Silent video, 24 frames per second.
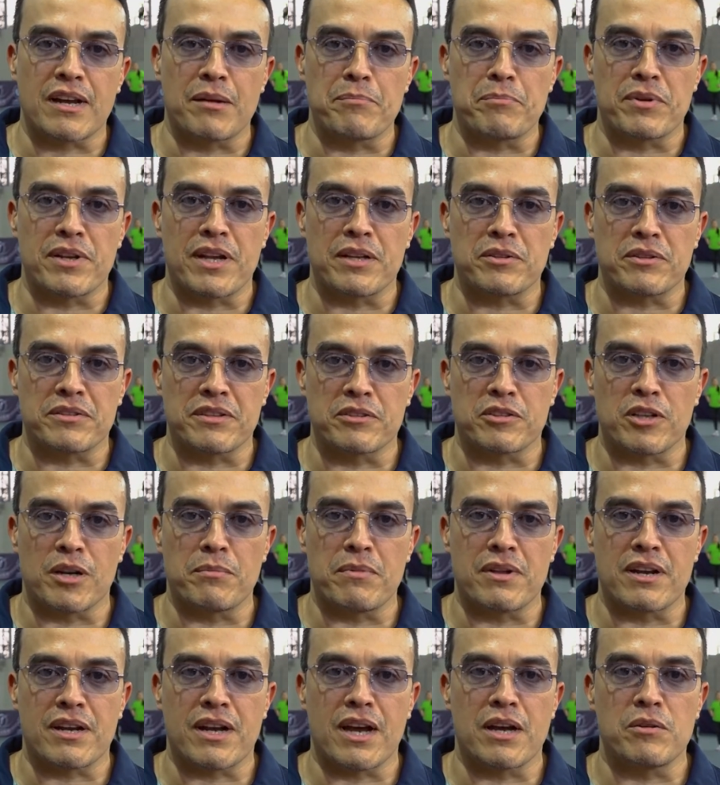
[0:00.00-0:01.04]
Campeonato
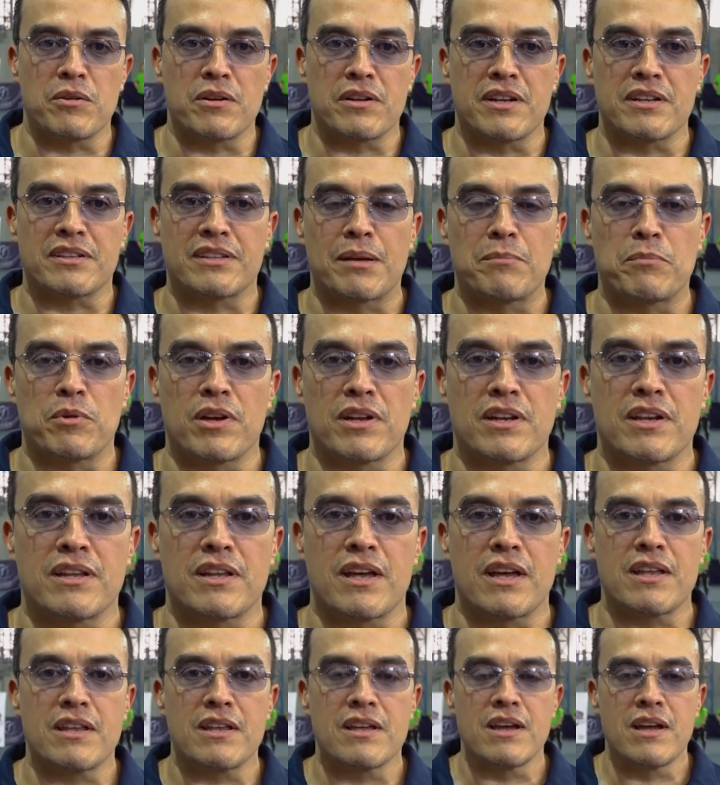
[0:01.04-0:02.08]
Centroamericano en esta
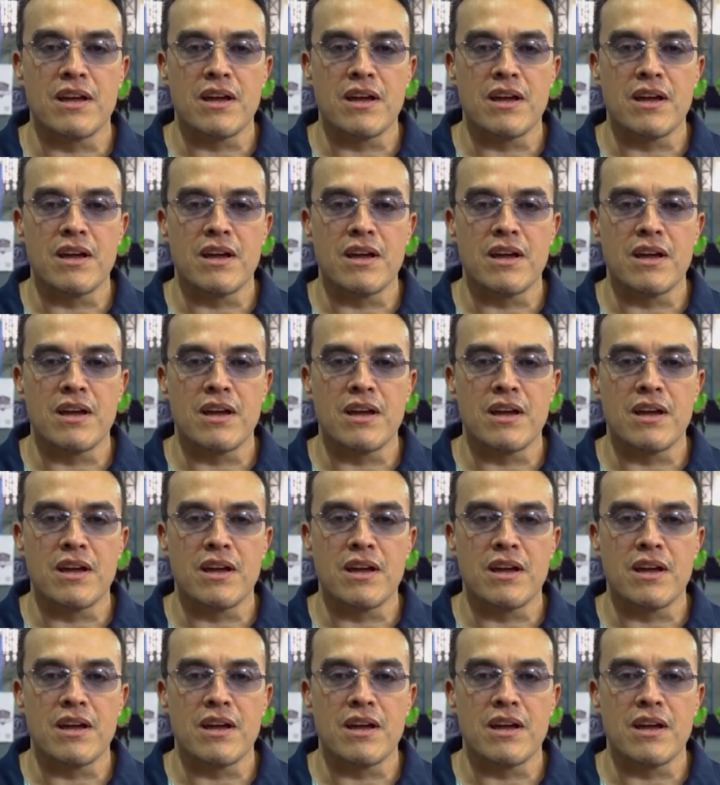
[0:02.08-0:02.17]
modalidad,